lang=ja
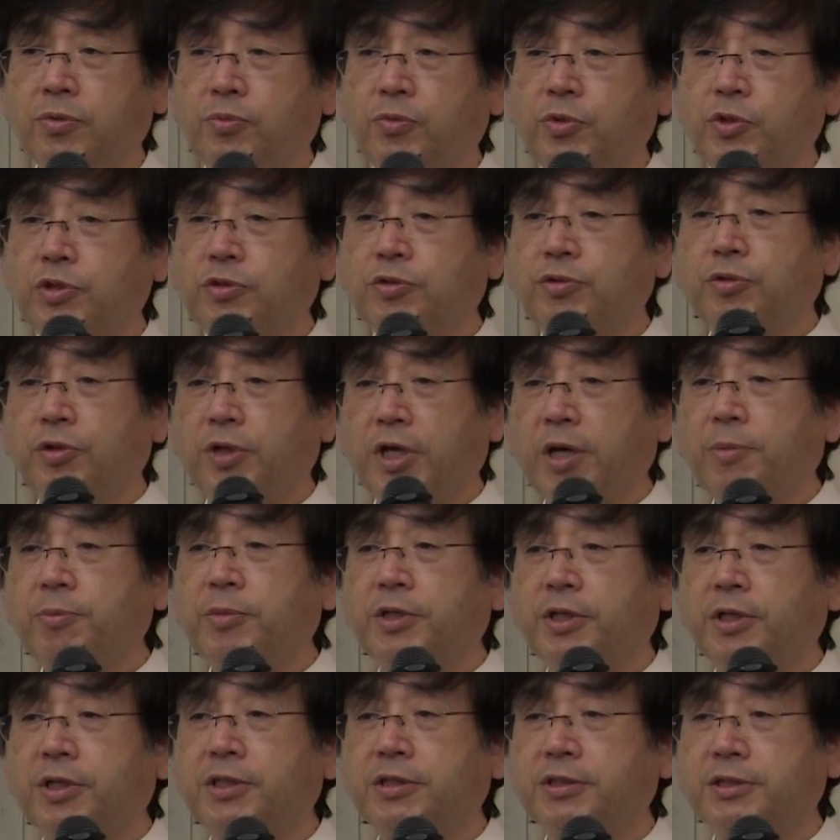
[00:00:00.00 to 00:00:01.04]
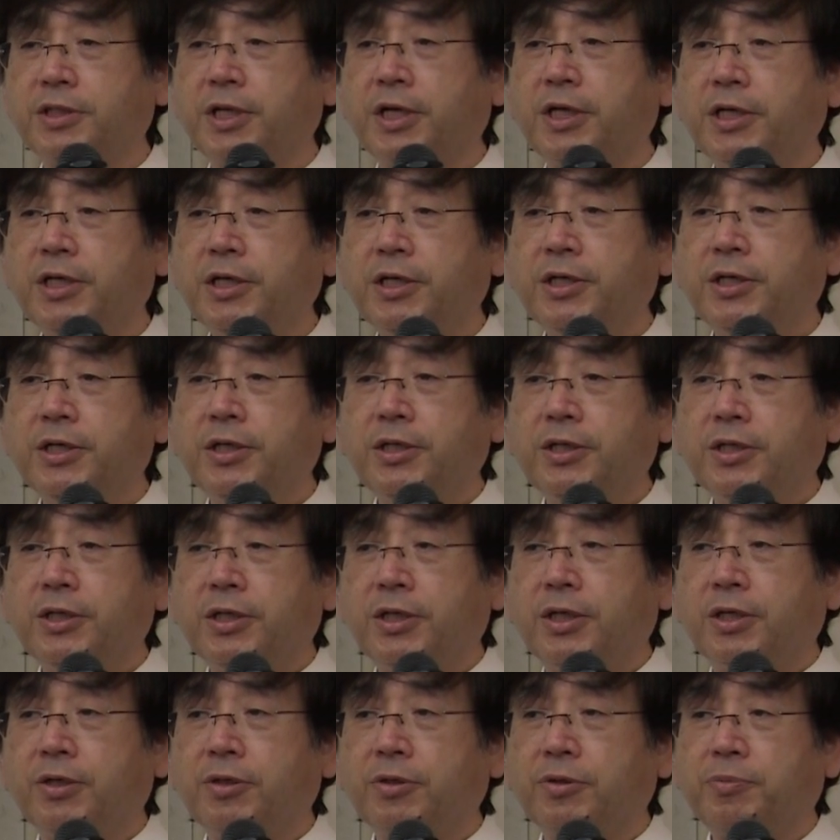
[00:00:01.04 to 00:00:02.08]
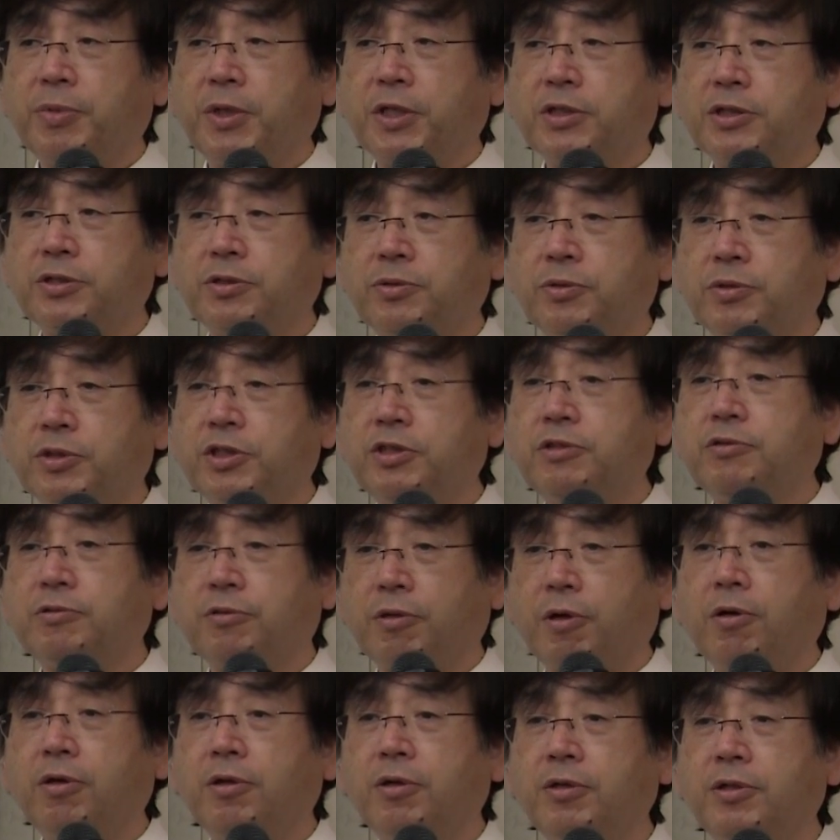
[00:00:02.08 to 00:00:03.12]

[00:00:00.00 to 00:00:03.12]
もう行くのをやめてですね、えー、パキシルを切ると